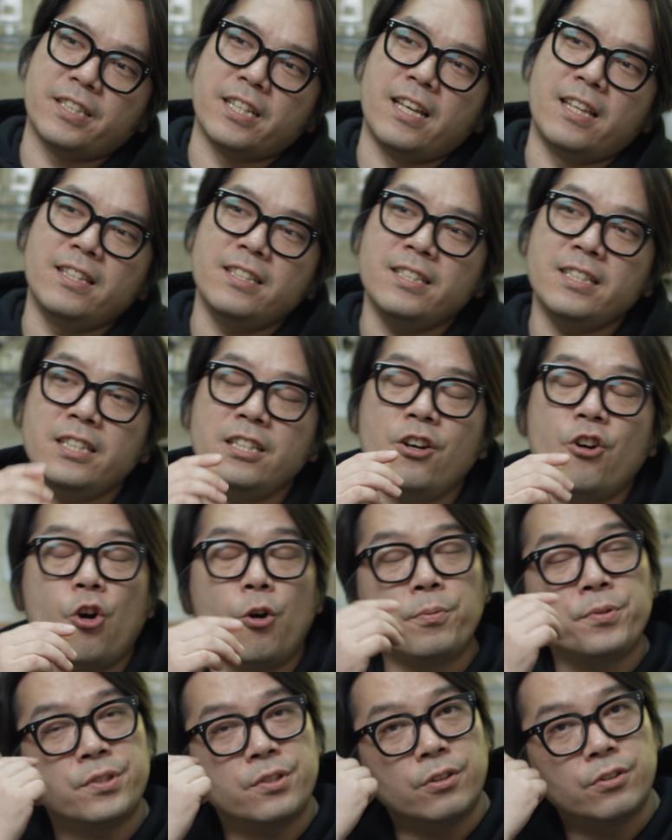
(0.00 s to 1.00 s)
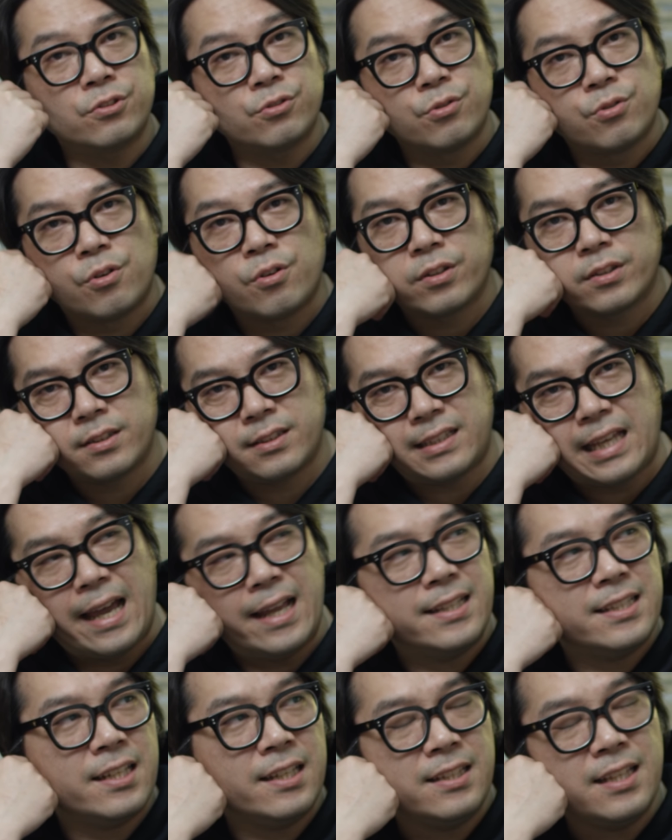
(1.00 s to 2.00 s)
재능이 없어도
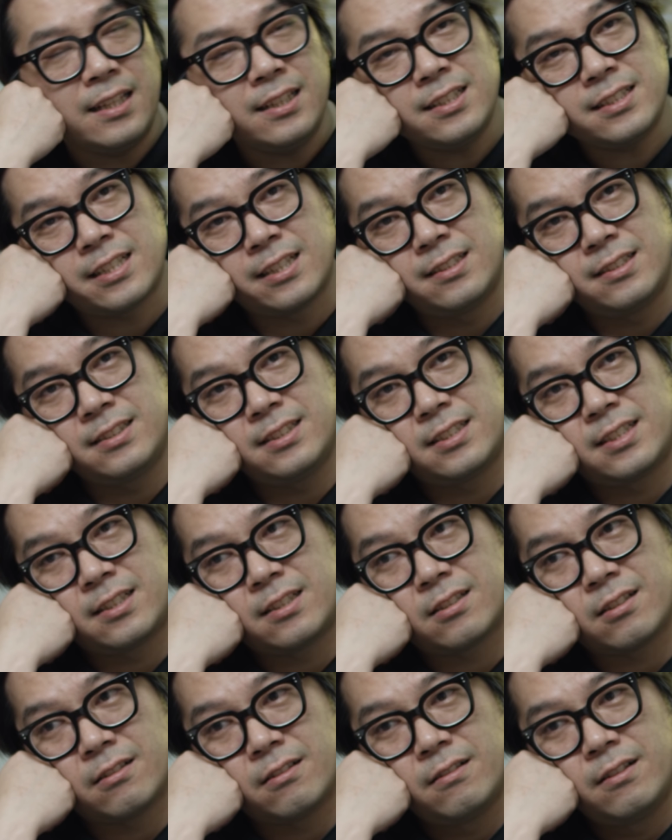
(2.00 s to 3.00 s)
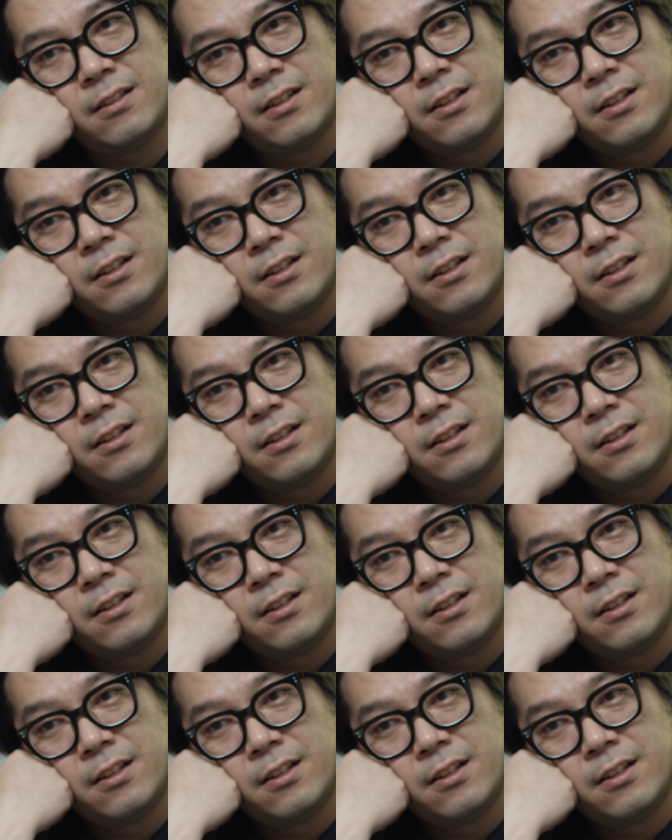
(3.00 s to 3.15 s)
대체되는 재능들 있죠.